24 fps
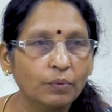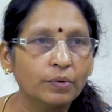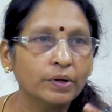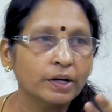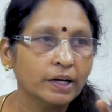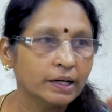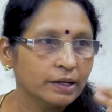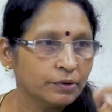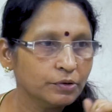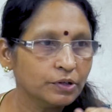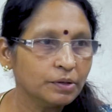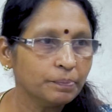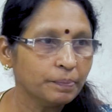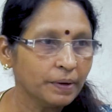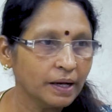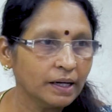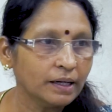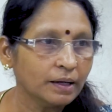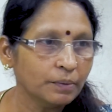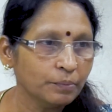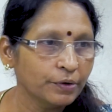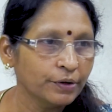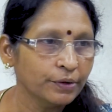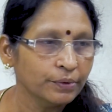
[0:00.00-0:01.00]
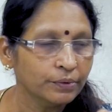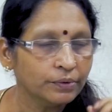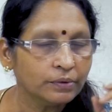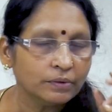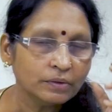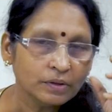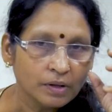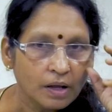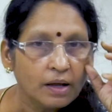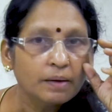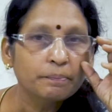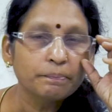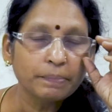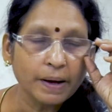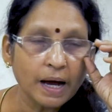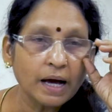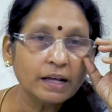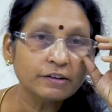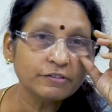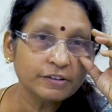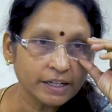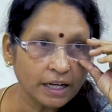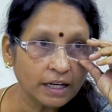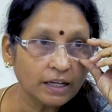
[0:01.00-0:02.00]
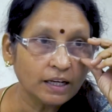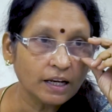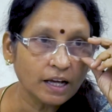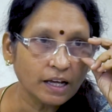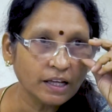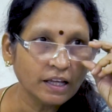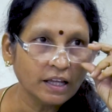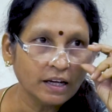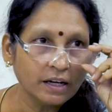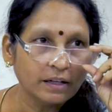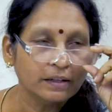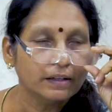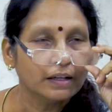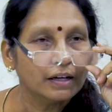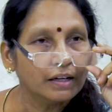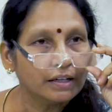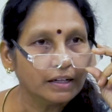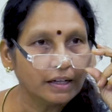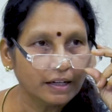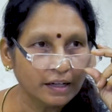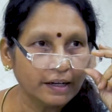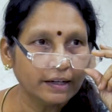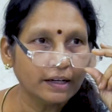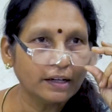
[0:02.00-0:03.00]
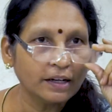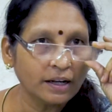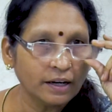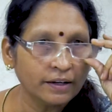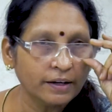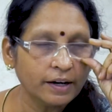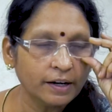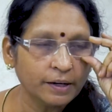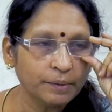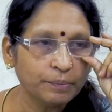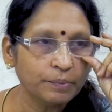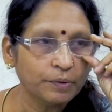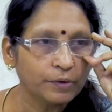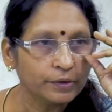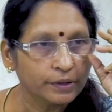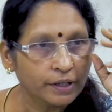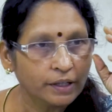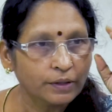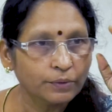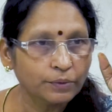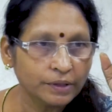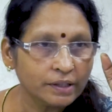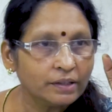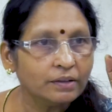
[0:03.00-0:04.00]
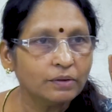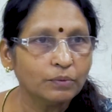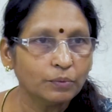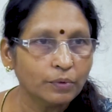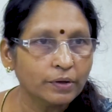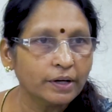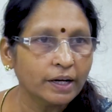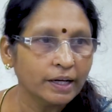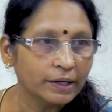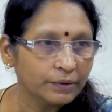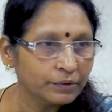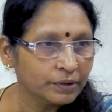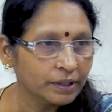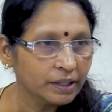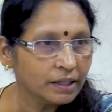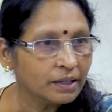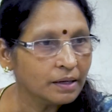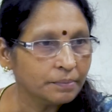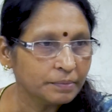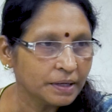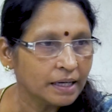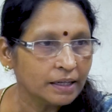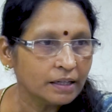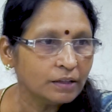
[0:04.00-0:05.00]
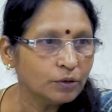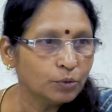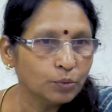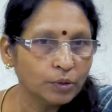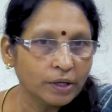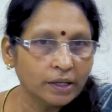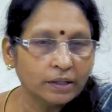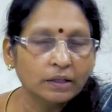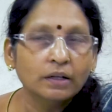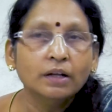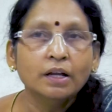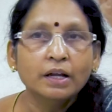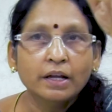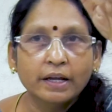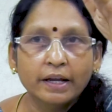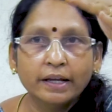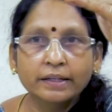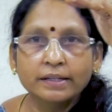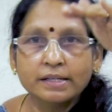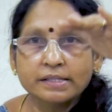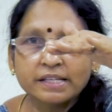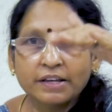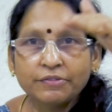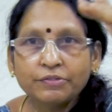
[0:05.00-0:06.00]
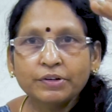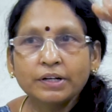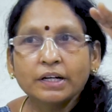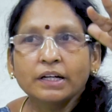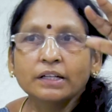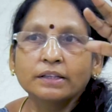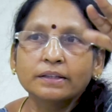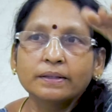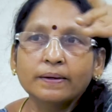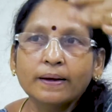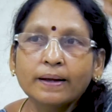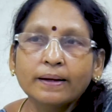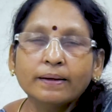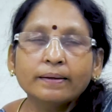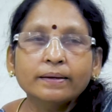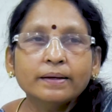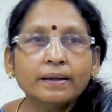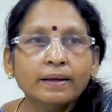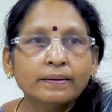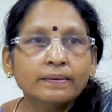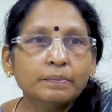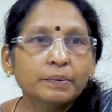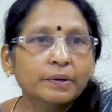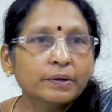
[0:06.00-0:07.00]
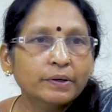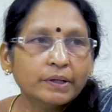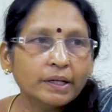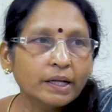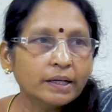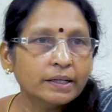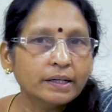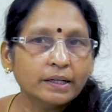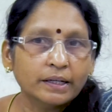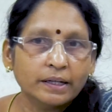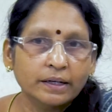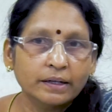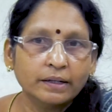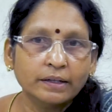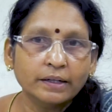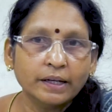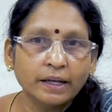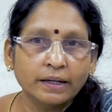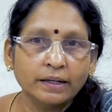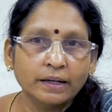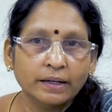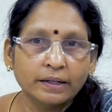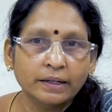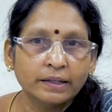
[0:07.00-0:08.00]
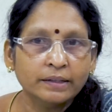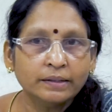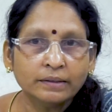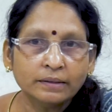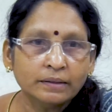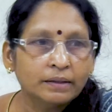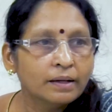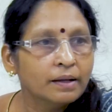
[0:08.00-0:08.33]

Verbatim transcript: ஓரளவுக்கு பார்க்க முடியும் பார்வை நல்லா இருந்தால் இல்லைன்னா கண்ணாடி போட்டால் கூட ஓரளவுக்கு தான் நம்மளால் தூர இந்த செவருக்கு தாண்டி அந்த பக்கம் என்ன இருக்குது என்னால்